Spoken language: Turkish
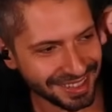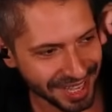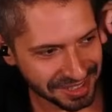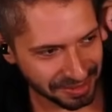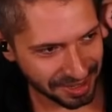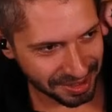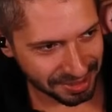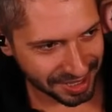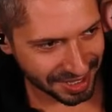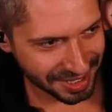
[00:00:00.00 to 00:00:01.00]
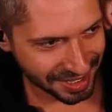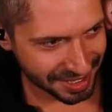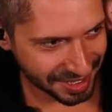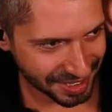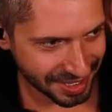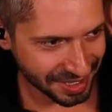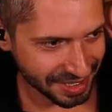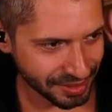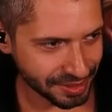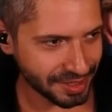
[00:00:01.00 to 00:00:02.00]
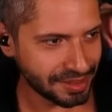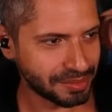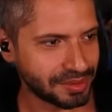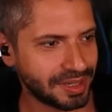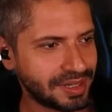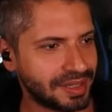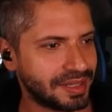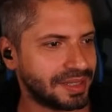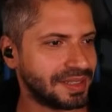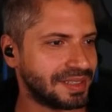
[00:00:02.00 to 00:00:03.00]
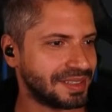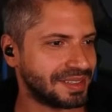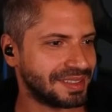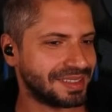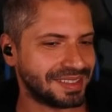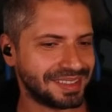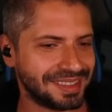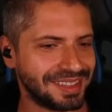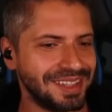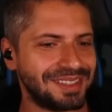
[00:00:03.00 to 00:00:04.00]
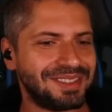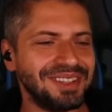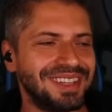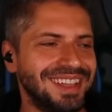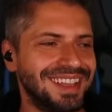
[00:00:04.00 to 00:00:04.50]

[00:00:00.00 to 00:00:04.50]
Yazmıyor öyle bir şey. Yok lan. Tüh şey. ya satılan opsiyon yokmuş. Tüh.